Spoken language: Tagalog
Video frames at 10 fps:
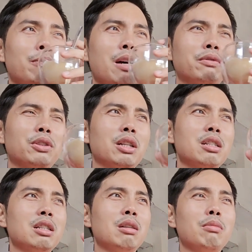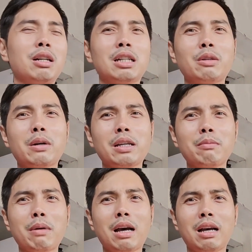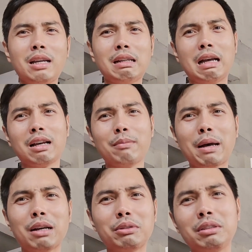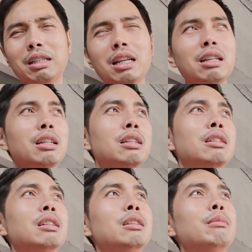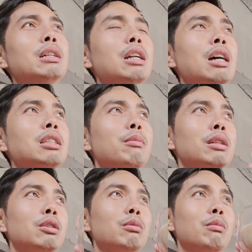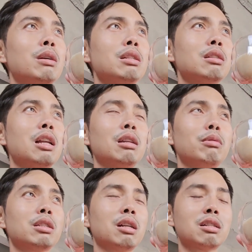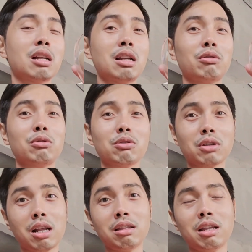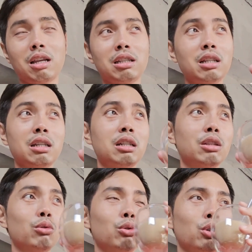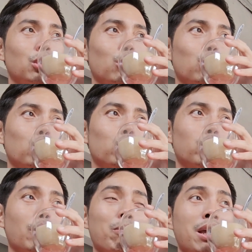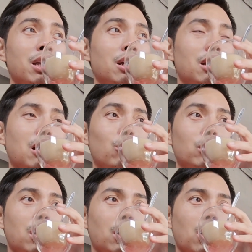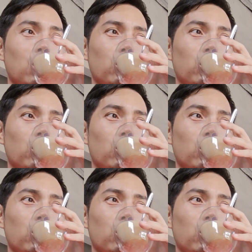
After kasi ng mga gawaing bahay, nakakapagod na. Nakakatamad lumabas. Lalabas na sana ako ng Sunday, hindi rin natuloy. Magpahinga lang ako talaga.